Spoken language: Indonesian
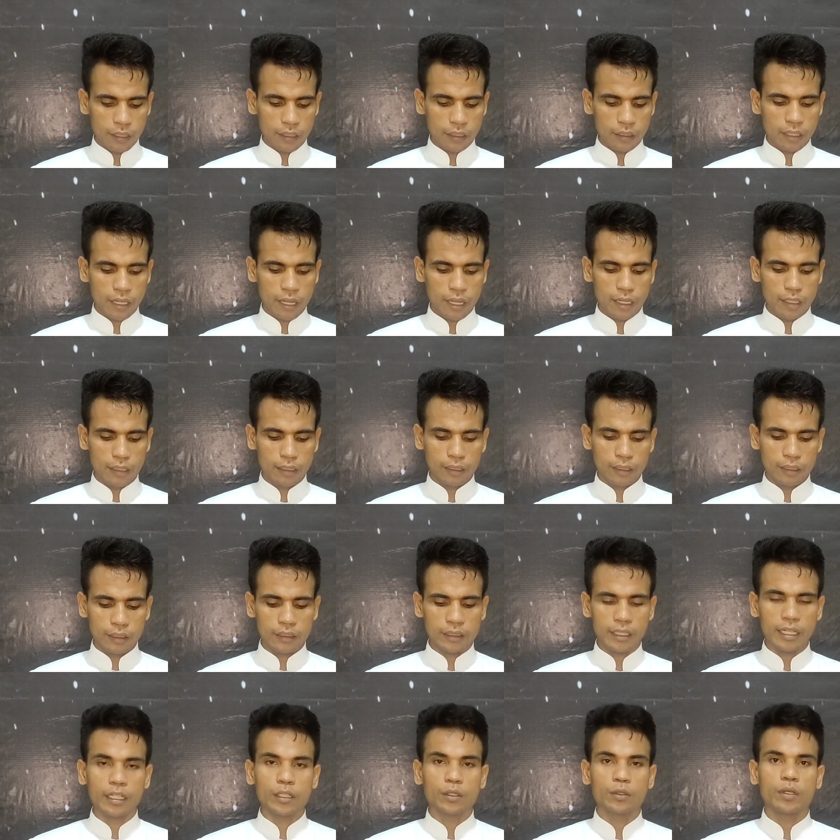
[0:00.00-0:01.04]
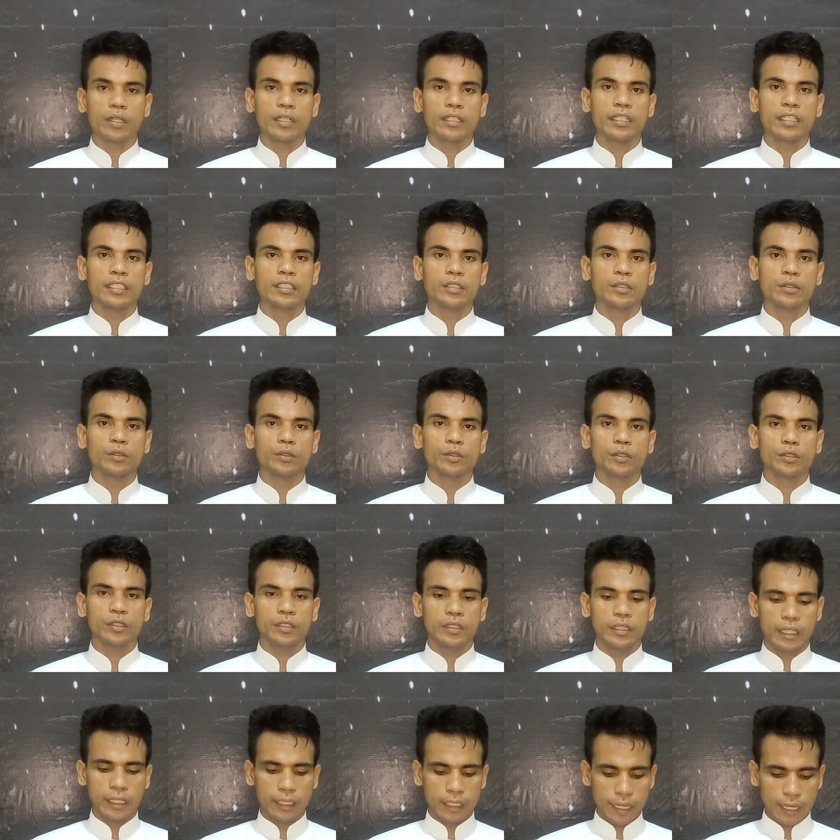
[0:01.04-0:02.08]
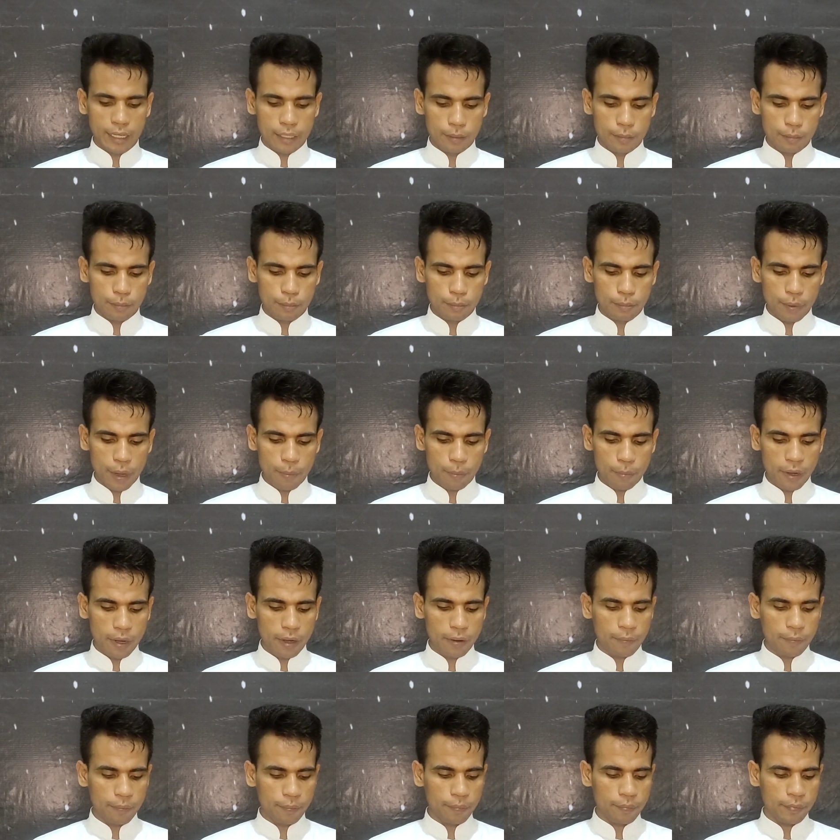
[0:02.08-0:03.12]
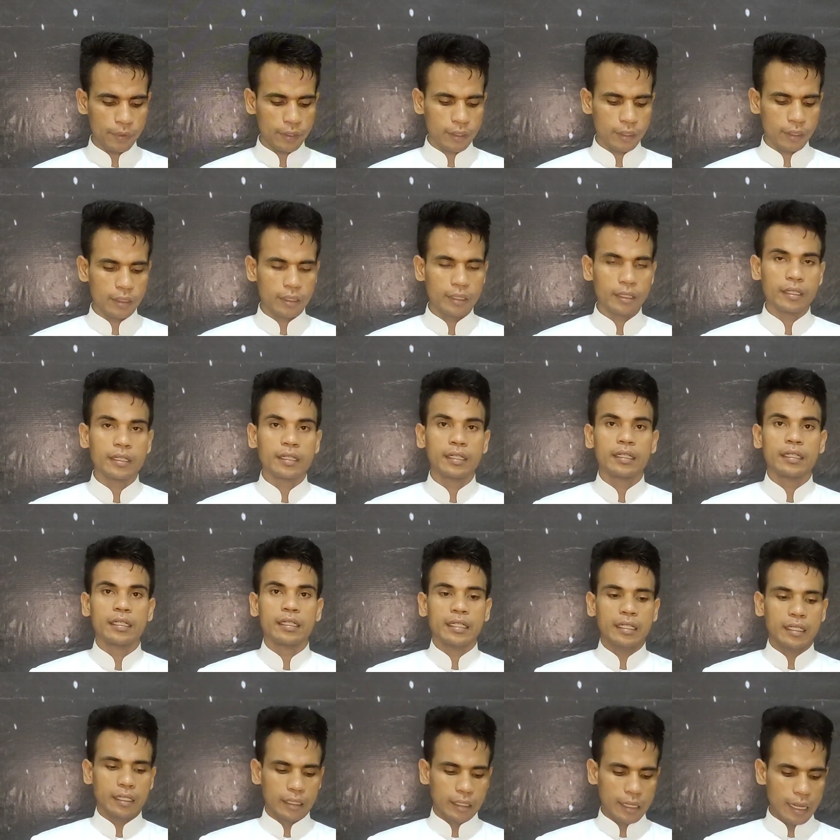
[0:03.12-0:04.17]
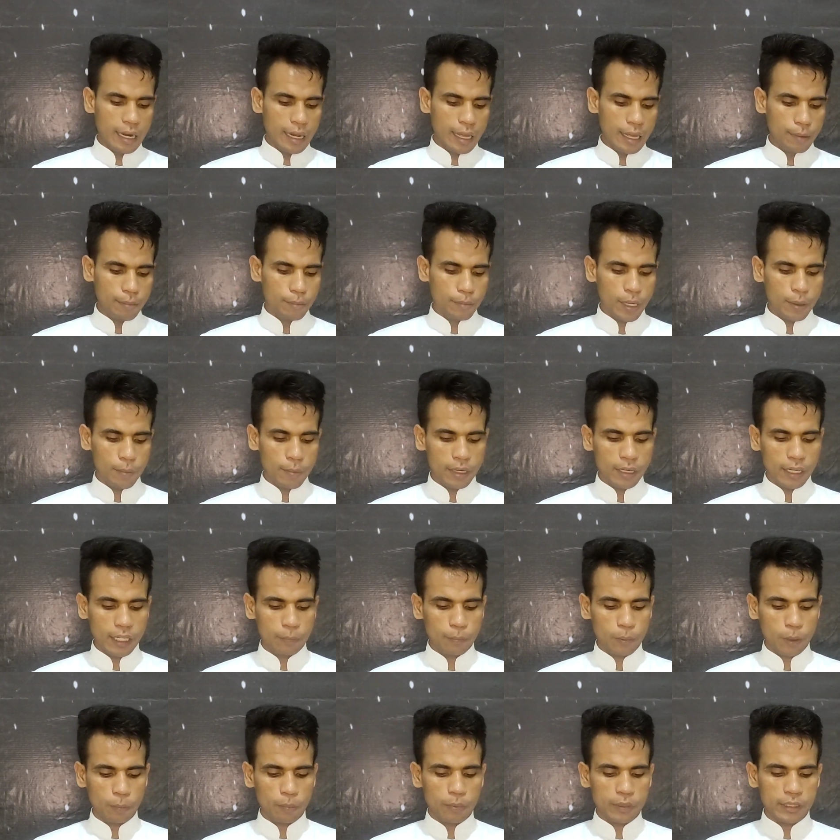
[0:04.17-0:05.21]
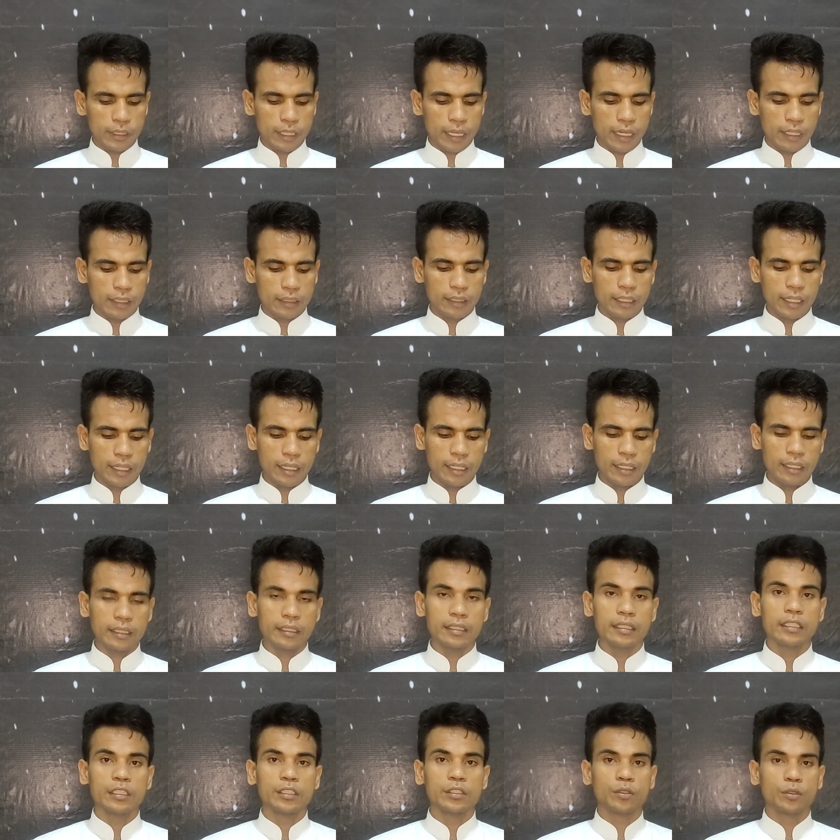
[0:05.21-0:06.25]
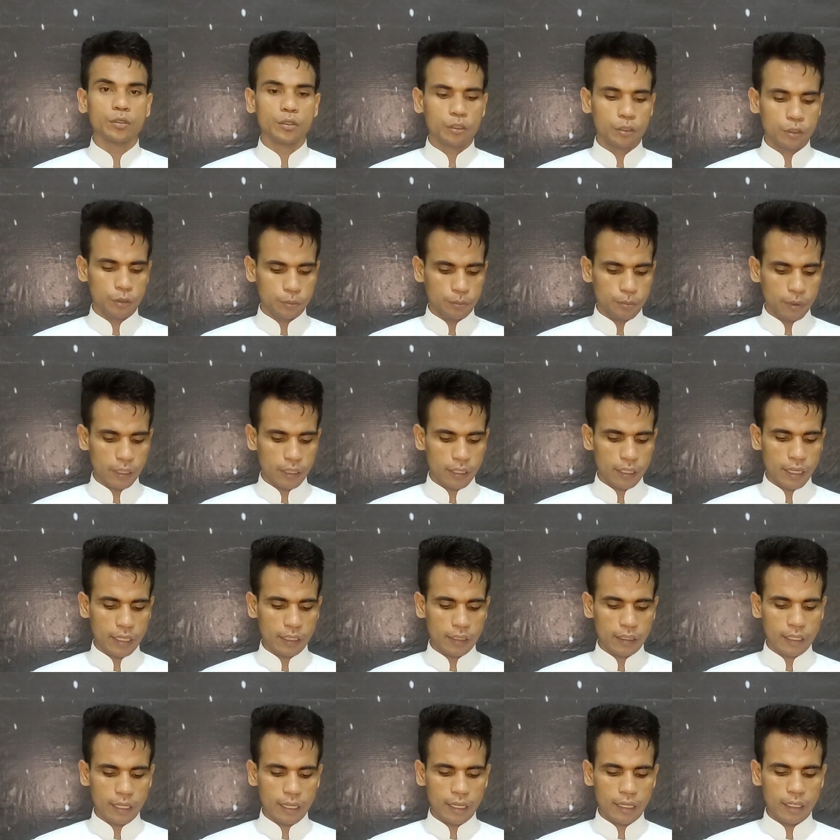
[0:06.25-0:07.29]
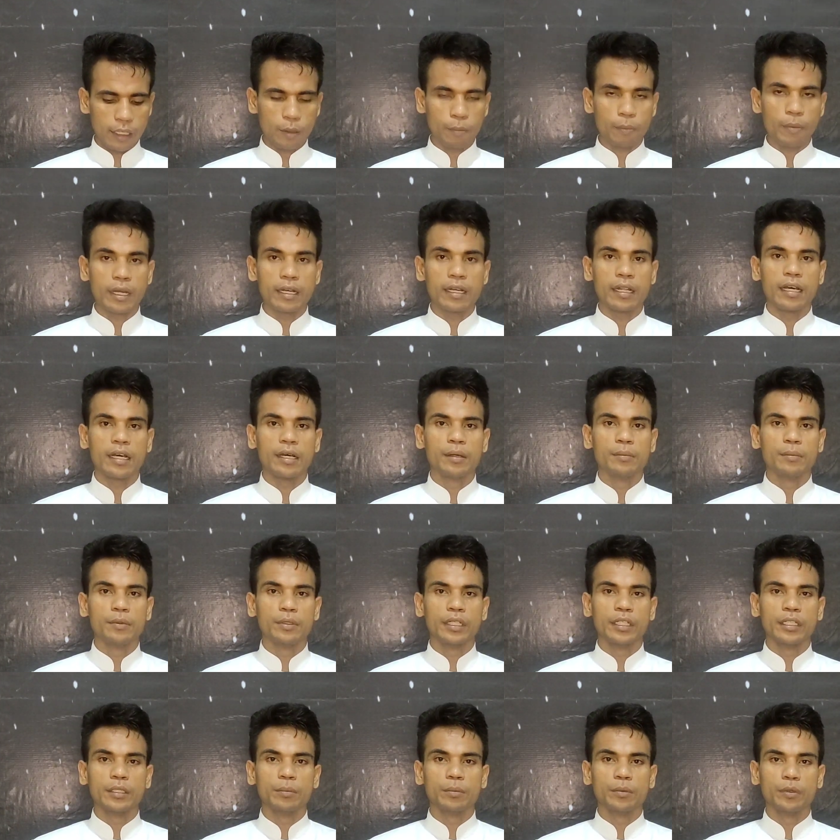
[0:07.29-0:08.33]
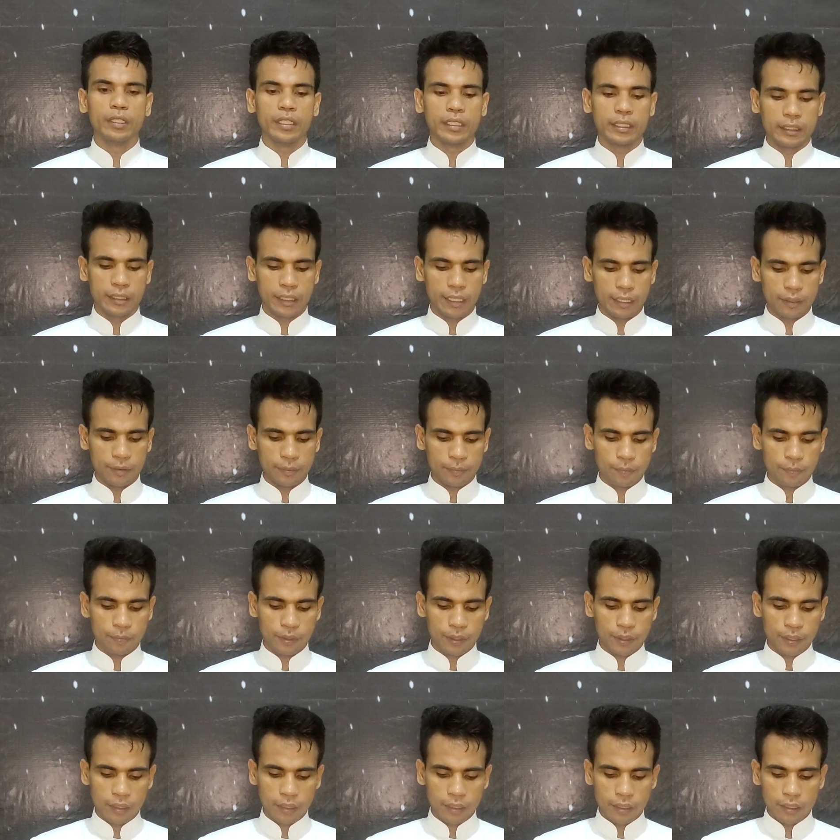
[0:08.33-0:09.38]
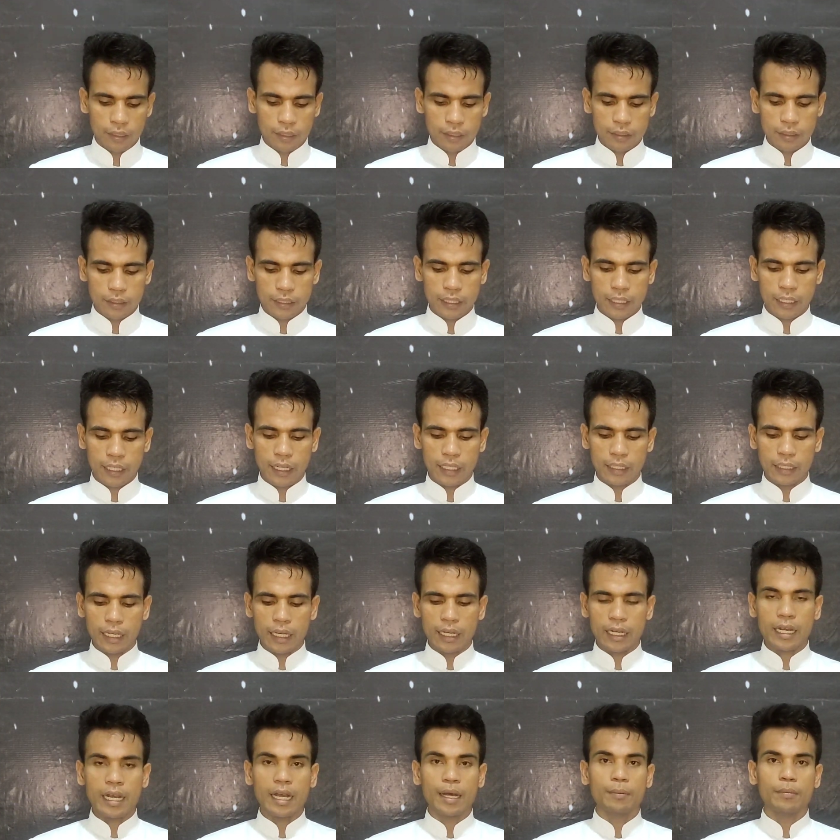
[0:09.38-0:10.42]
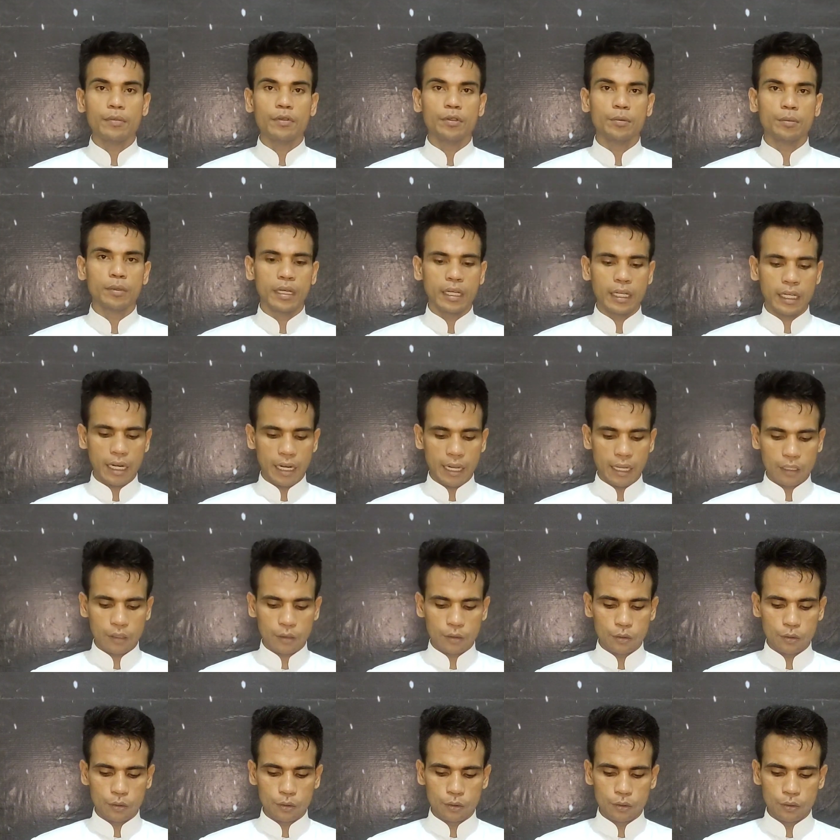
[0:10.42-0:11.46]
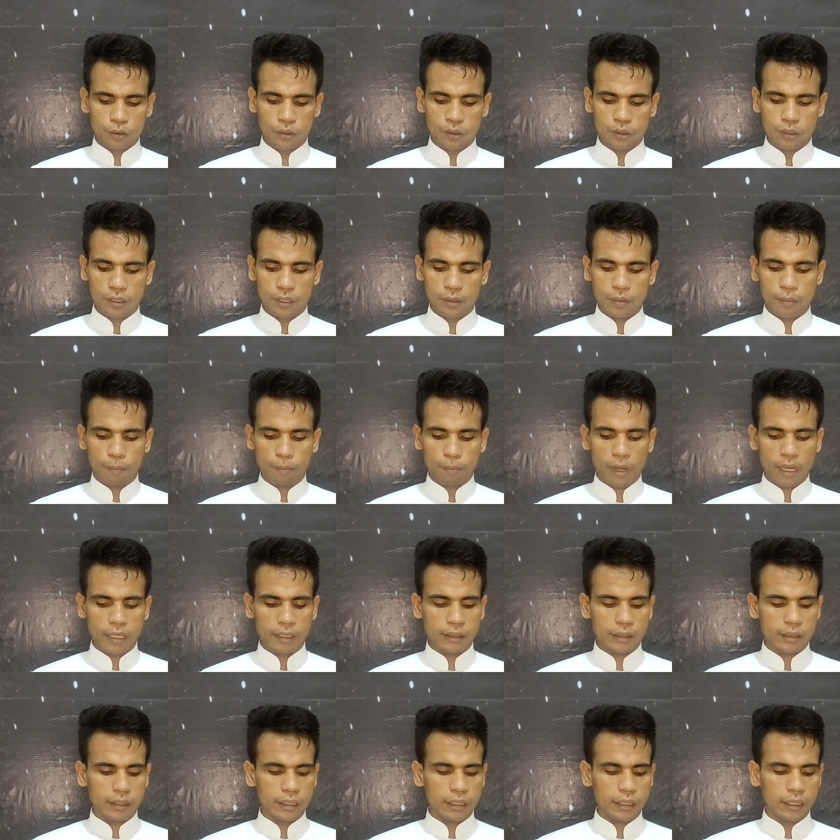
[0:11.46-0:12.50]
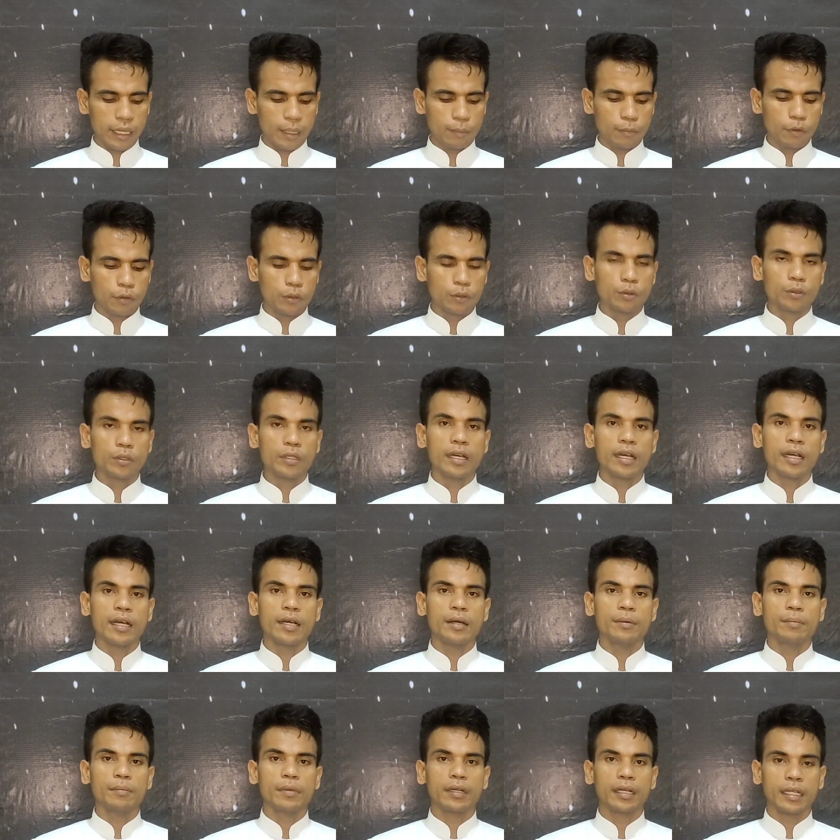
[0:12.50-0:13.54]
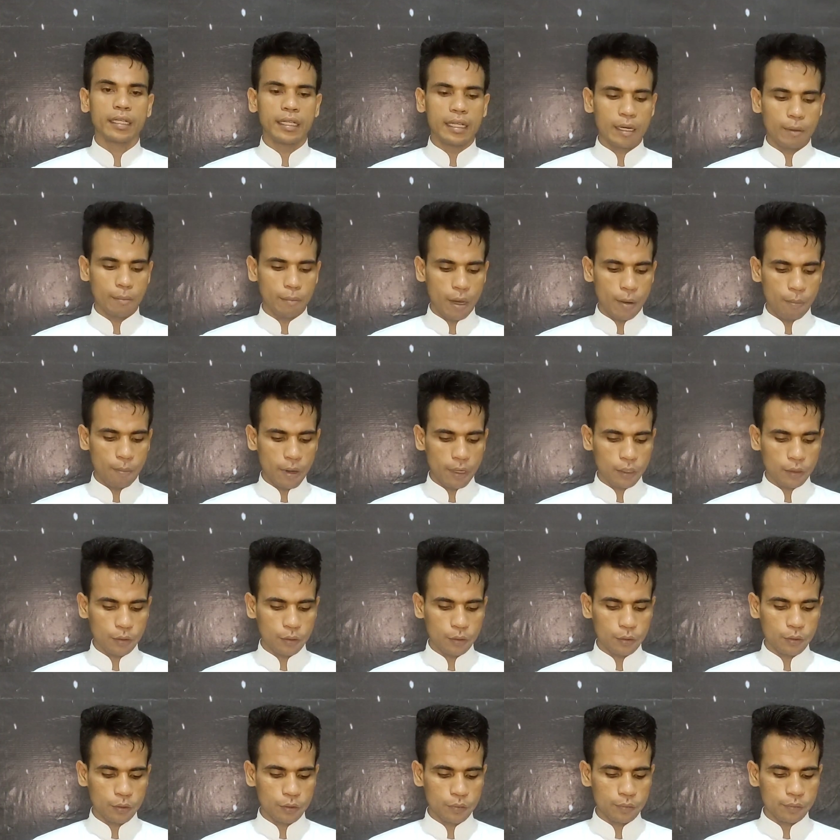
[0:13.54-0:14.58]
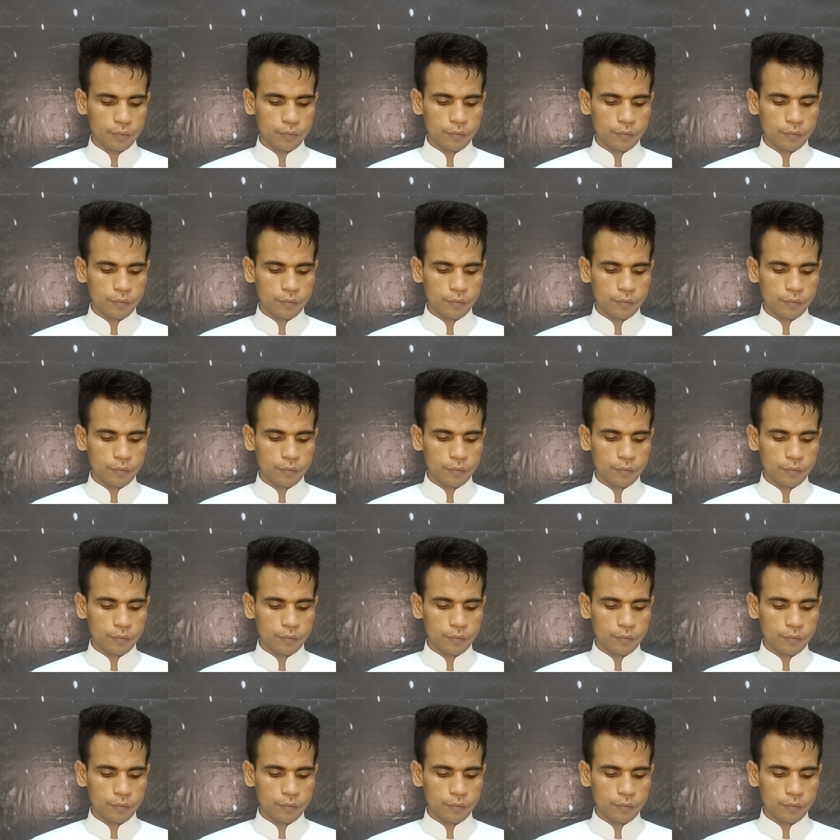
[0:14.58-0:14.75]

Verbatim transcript: tentang kesatuan Yesus dengan Bapa. Dalam amanat perpisahannya, Yesus berkata kepada murid-muridnya, Sekiranya kamu mengenal aku, pasti kamu juga mengenal Bapakku.